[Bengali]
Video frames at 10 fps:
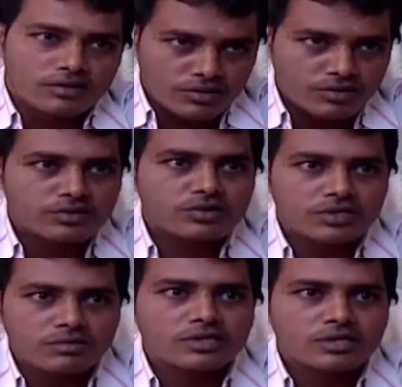এখনও সুস্থ
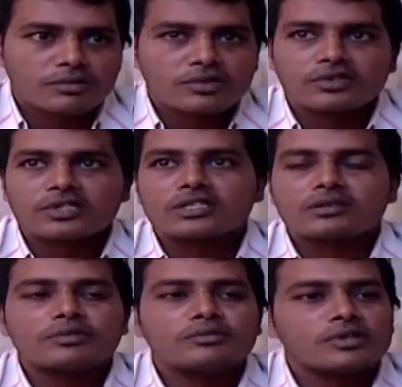জীবনযাপন
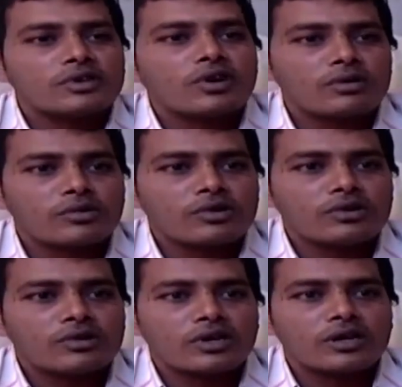করতেছে বিভিন্ন কর্ম
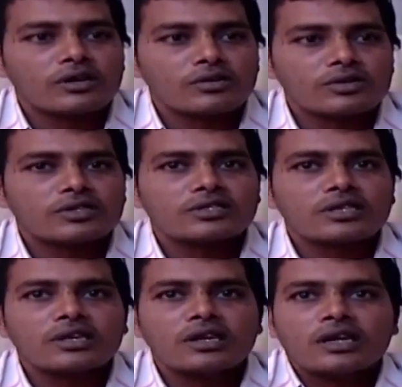
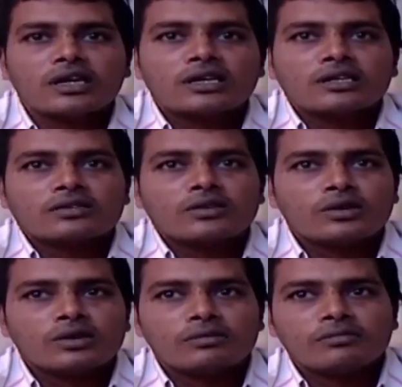করতেছে
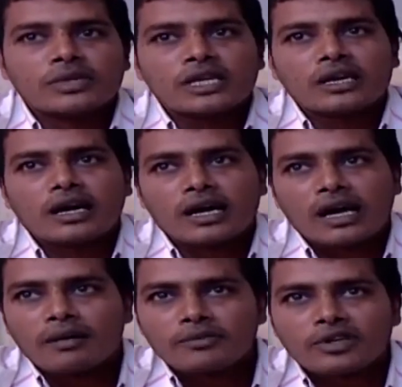তো মানে আর
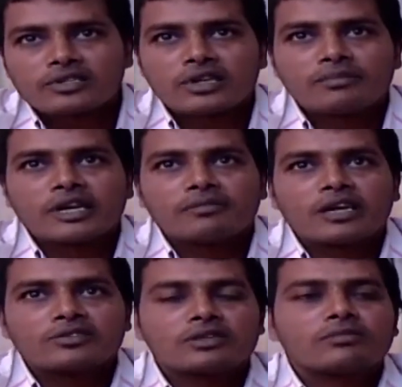আমি আসলে মানে
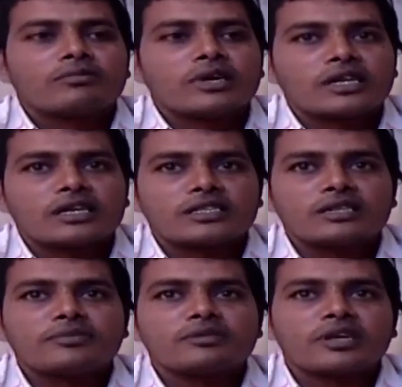মানসিকভাবে একটা
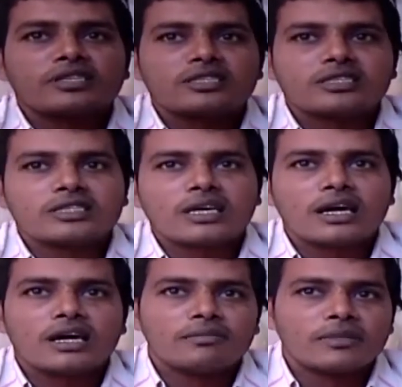তৃপ্তি পাইতেছি যে
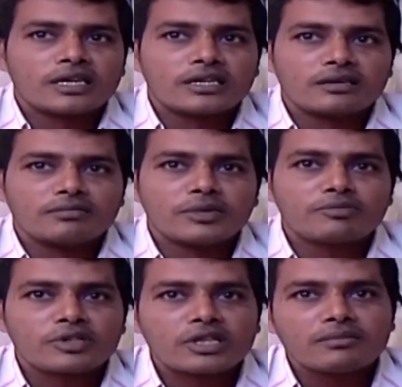মানে
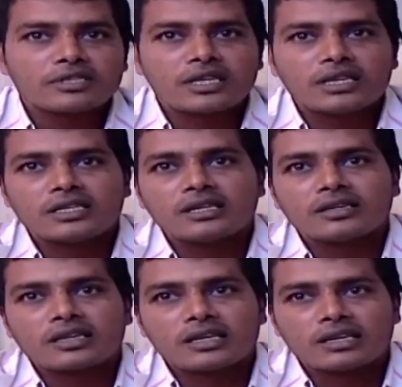বিপদগামী
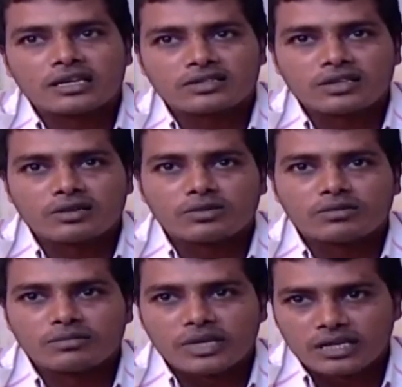ছেলেদেরকে আসলে
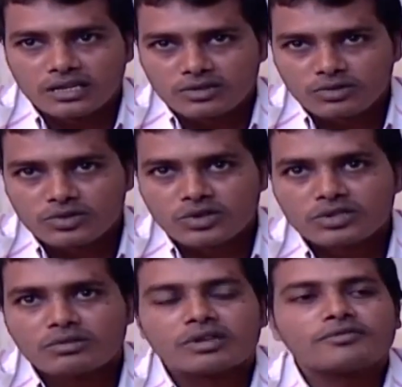মানে সুস্থ
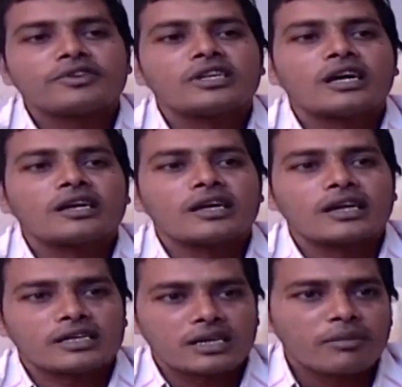জীবনে ফিরে
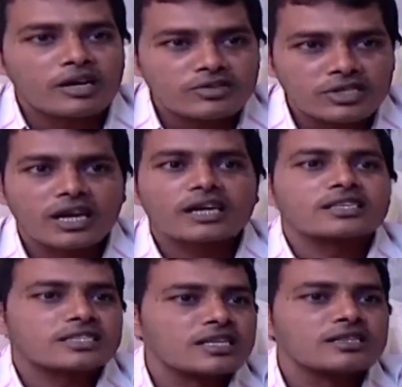আনার একটা মানসিক
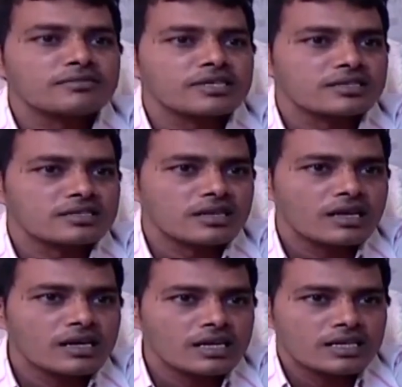একটা শান্তি পাইতেছি
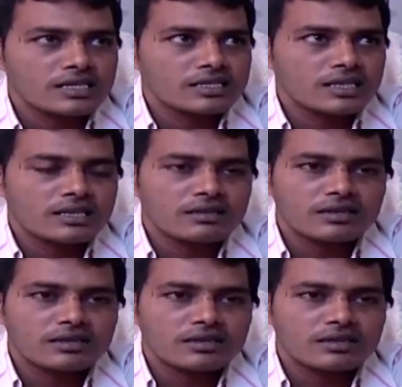যে